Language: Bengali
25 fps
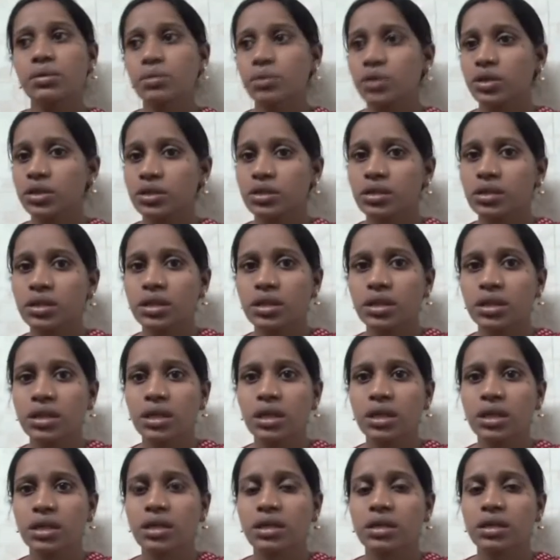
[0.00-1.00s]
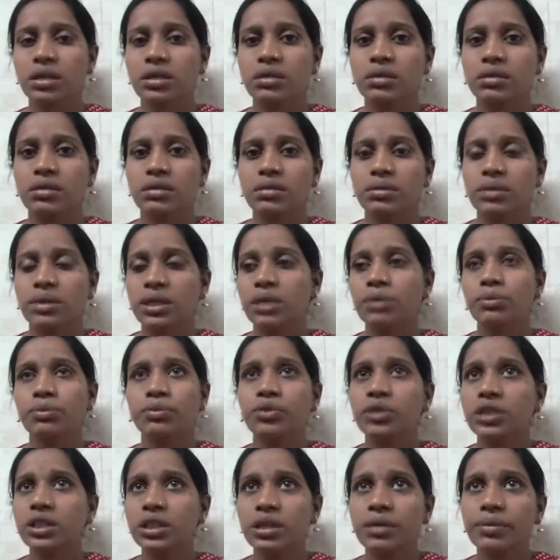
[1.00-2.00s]
বছর তিনেক মানে
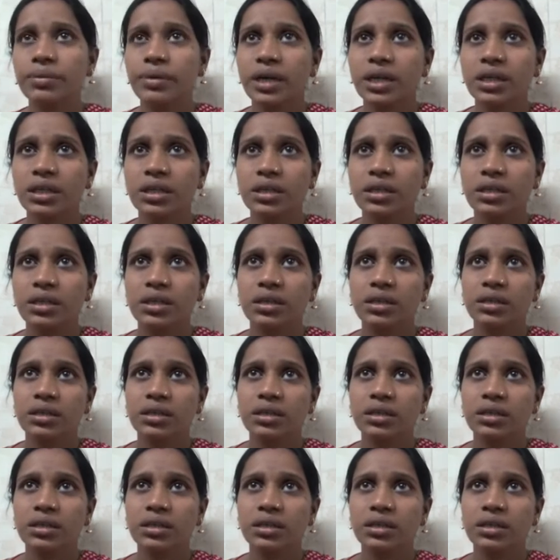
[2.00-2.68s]
বুঝতে পারেনি